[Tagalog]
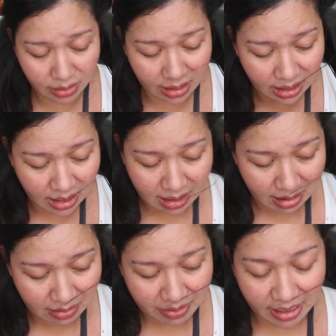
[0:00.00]
ko eh.
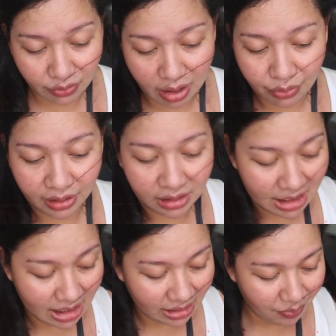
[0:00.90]
Pero ako'y
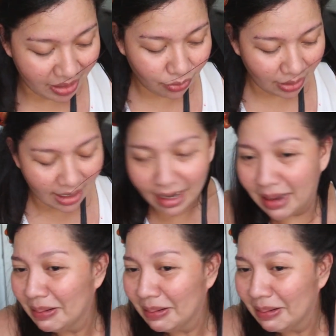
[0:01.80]
tinitipid ko lang.